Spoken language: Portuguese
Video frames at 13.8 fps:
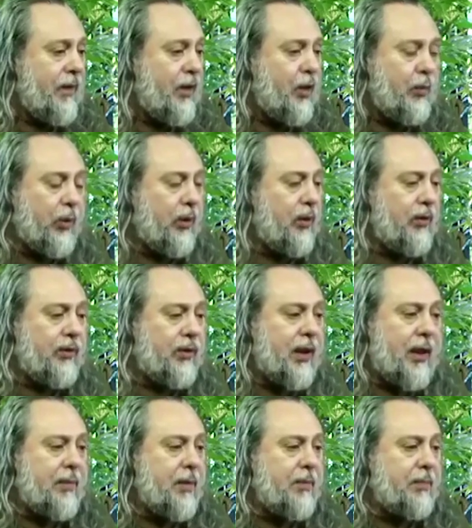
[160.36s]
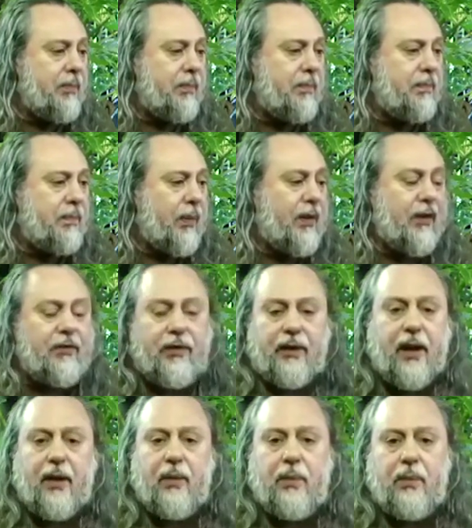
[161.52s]
Depois não sabem porque
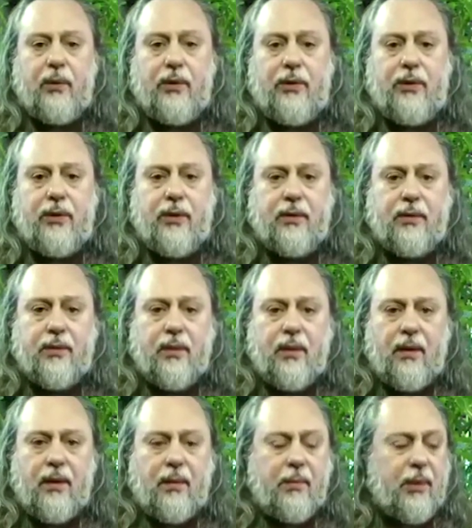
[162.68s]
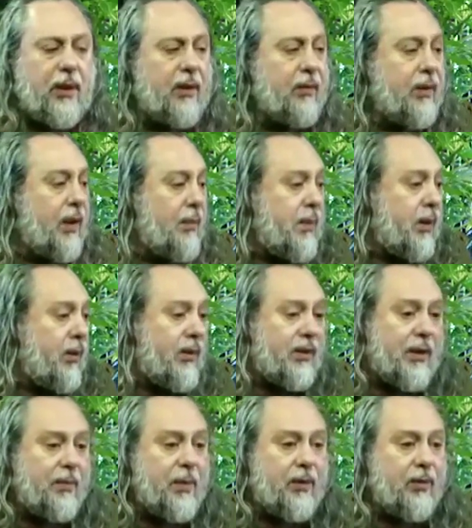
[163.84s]
ficaram mordidos. Porque não tem a menor
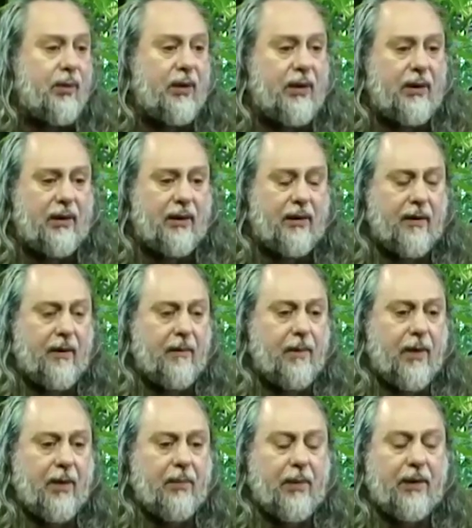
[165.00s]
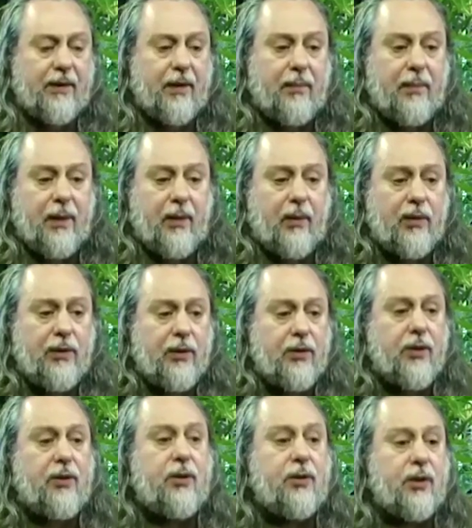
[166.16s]
sabedoria para saber onde
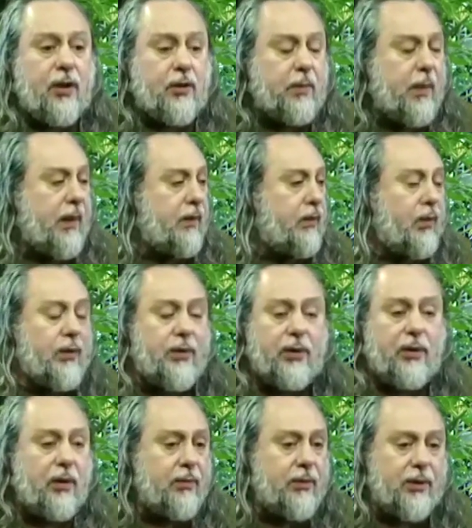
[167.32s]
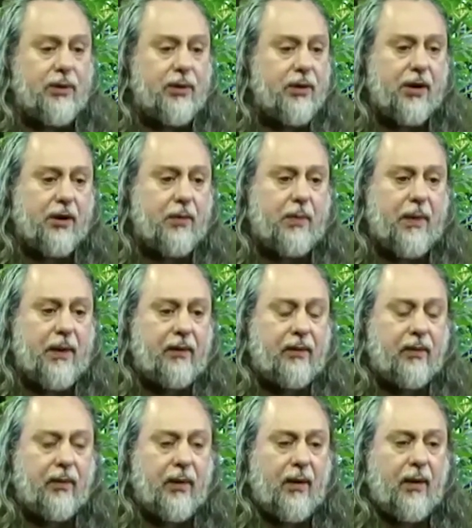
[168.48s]
te diz respeito, onde não te diz
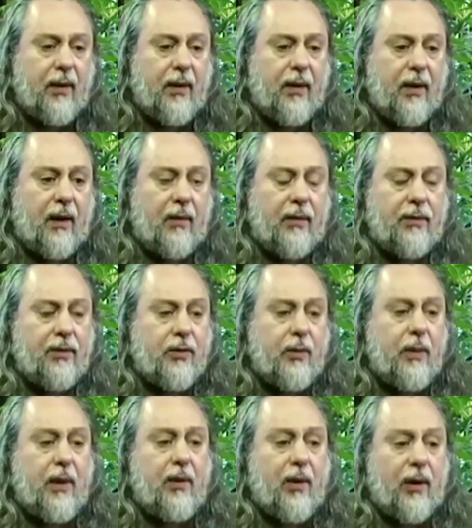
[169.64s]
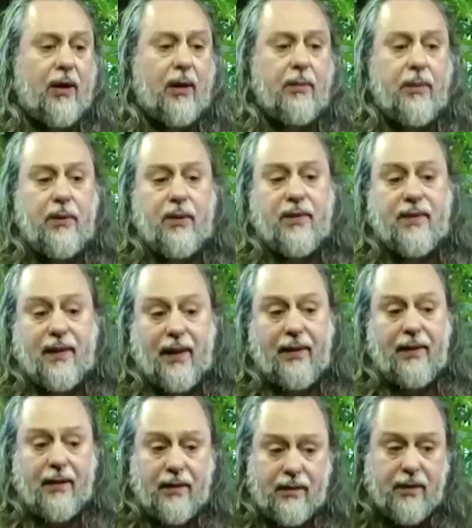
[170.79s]
respeito onde o melhor caminho é
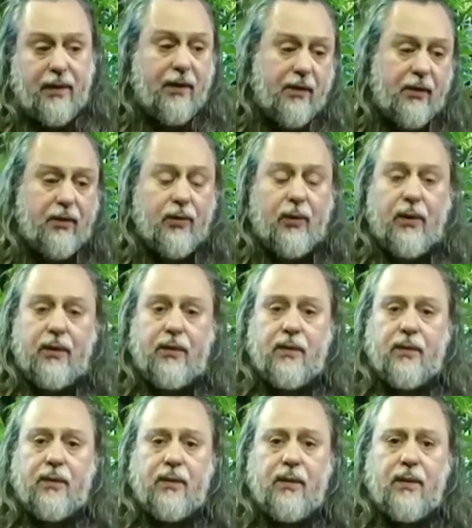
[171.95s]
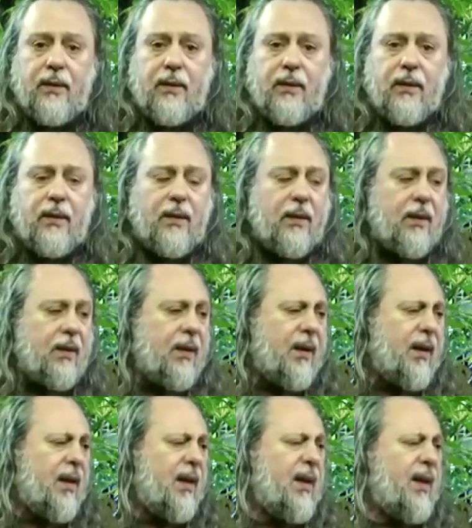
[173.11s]
sair silencioso.
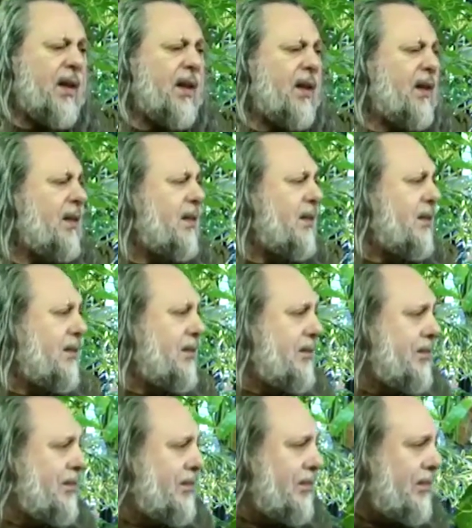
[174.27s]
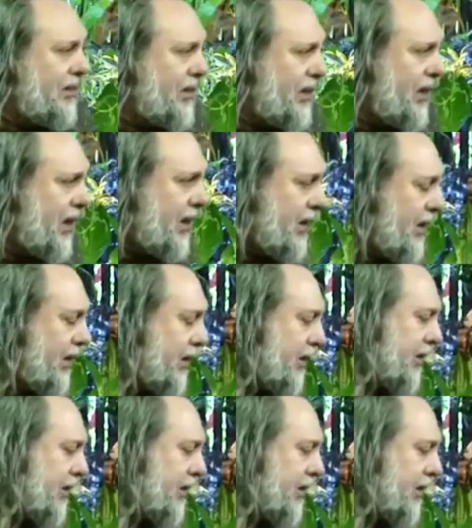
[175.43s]
Ah, e aí?